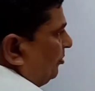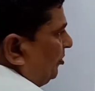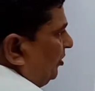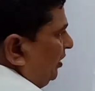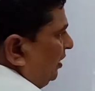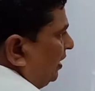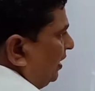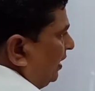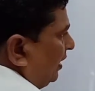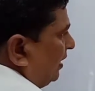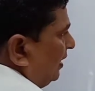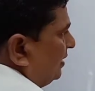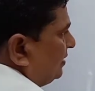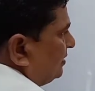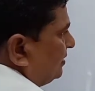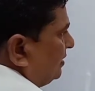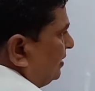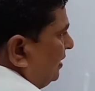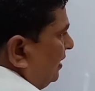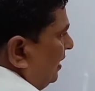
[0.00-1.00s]
पे एक
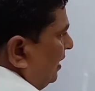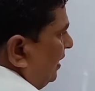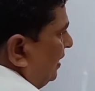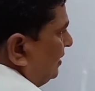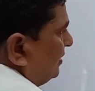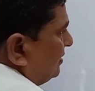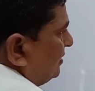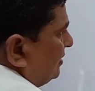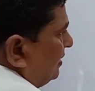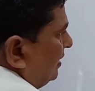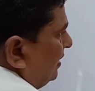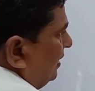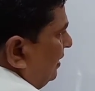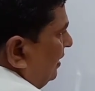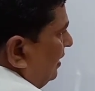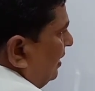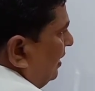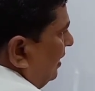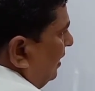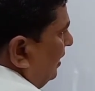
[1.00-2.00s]
ऐसे ऐसे
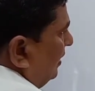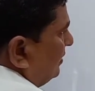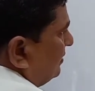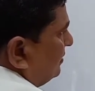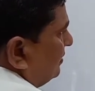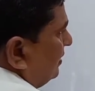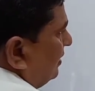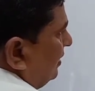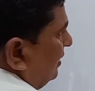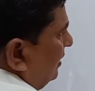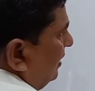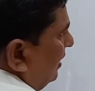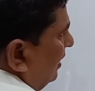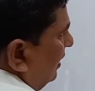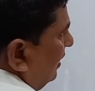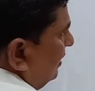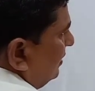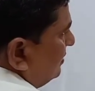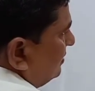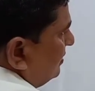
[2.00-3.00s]
ऐसे
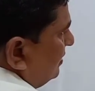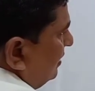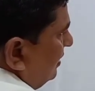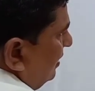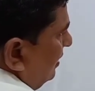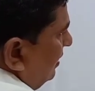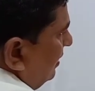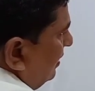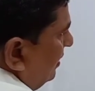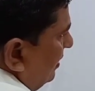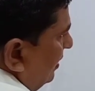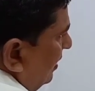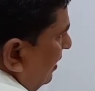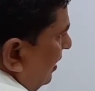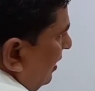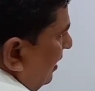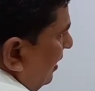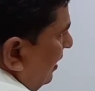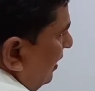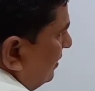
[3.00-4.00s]
ऐसे
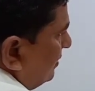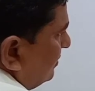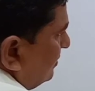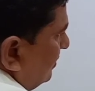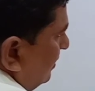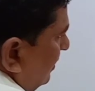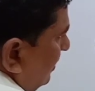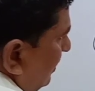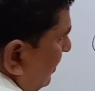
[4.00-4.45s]
ऐसे